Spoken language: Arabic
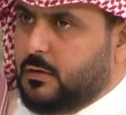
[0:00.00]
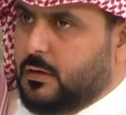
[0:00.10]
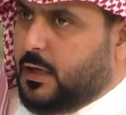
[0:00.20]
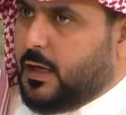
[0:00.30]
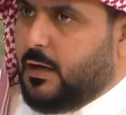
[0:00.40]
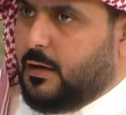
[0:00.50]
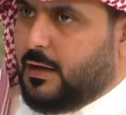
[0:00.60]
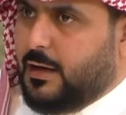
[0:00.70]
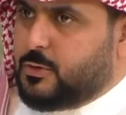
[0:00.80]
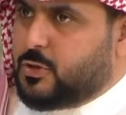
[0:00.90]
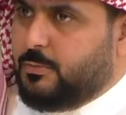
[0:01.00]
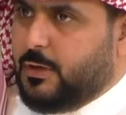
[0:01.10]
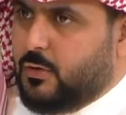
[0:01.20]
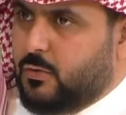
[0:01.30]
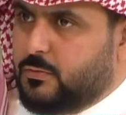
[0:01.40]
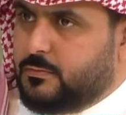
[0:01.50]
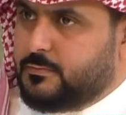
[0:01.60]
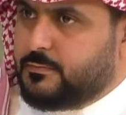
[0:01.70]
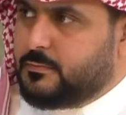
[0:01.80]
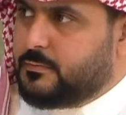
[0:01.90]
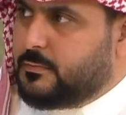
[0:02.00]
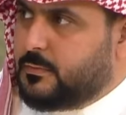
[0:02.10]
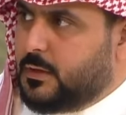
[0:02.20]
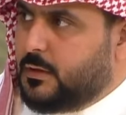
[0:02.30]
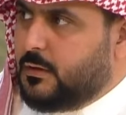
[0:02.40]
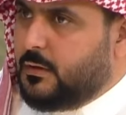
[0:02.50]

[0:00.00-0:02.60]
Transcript: اذا كان خامسهم من هو؟ هذول وشهم ذولا؟